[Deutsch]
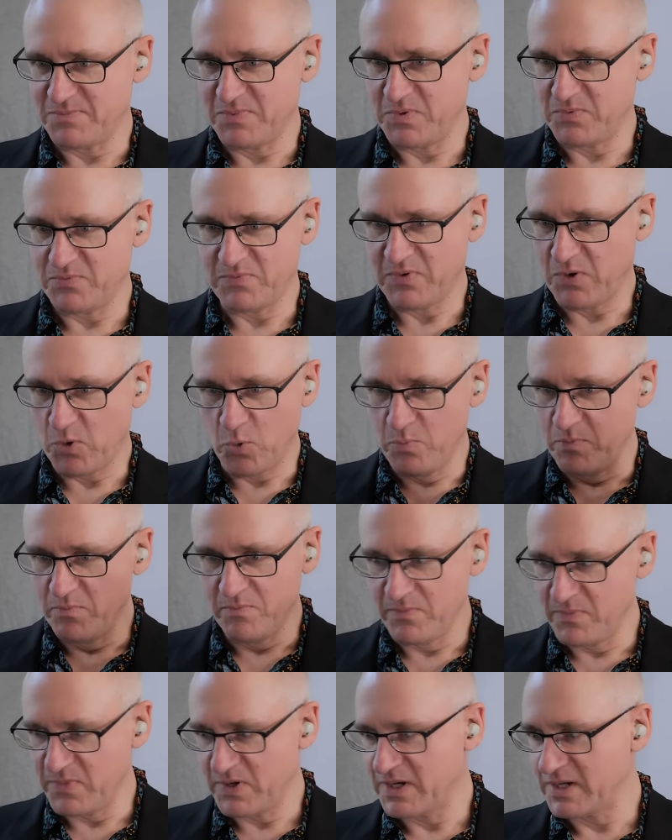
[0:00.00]

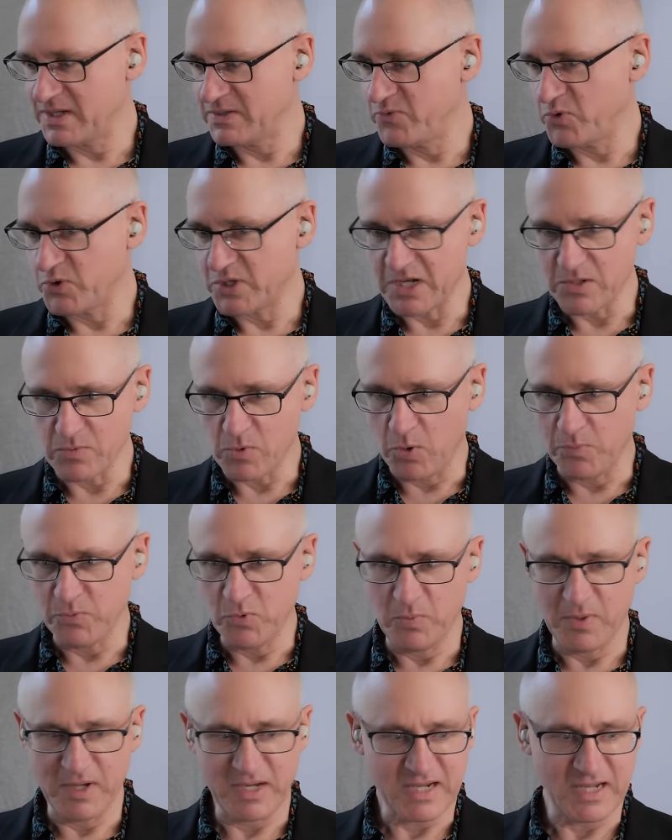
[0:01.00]
Warum äh, wird das überhaupt
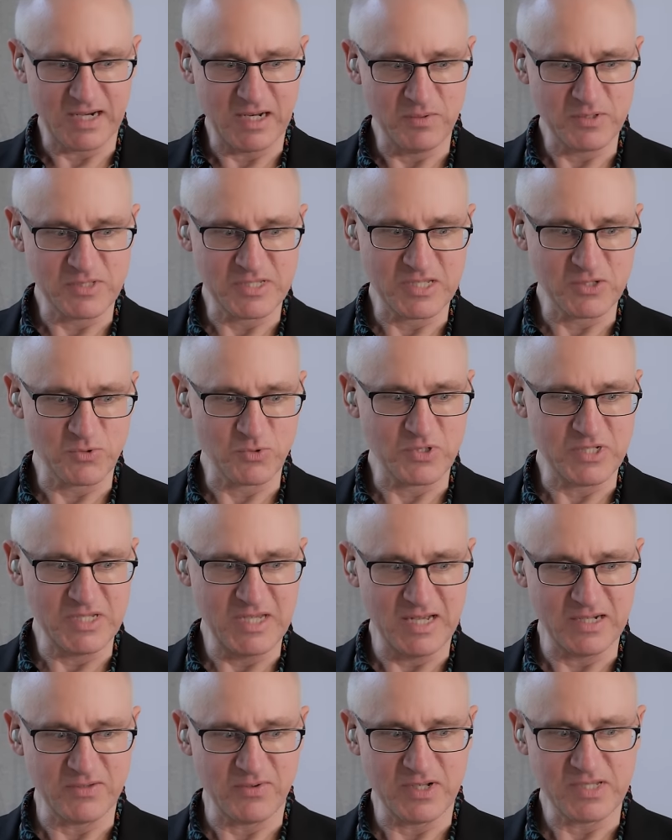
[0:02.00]
nur bei Cannabis diskutiert?